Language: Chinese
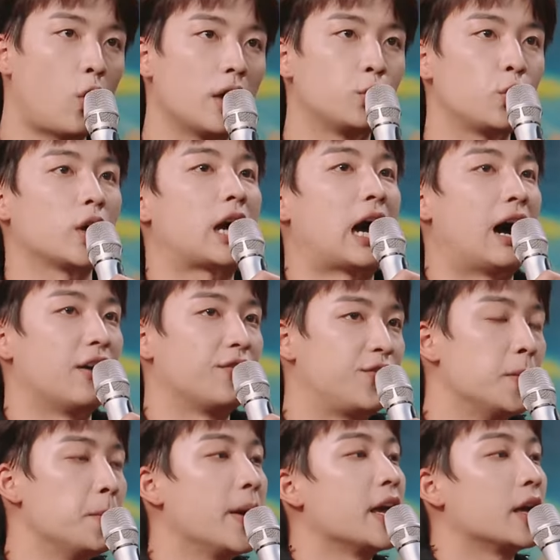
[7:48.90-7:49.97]
换队卡
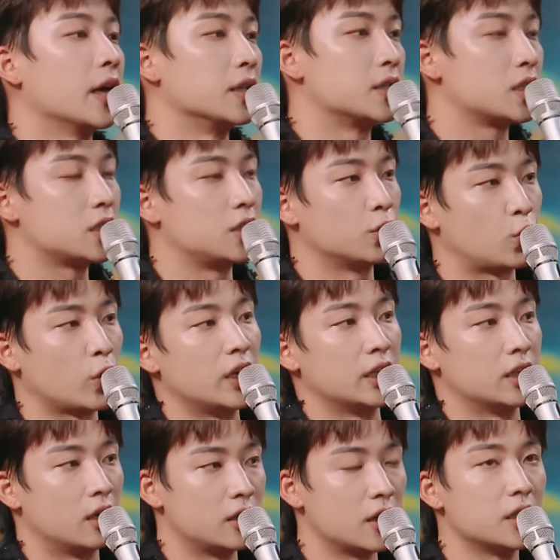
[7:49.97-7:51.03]
分配给自己队里
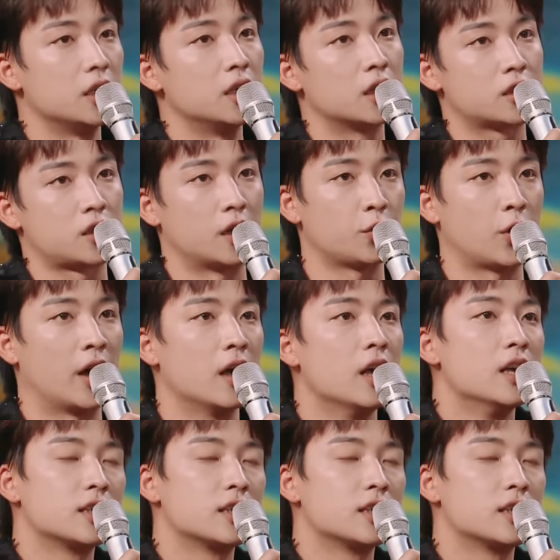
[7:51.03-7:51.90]
的任意一个成员。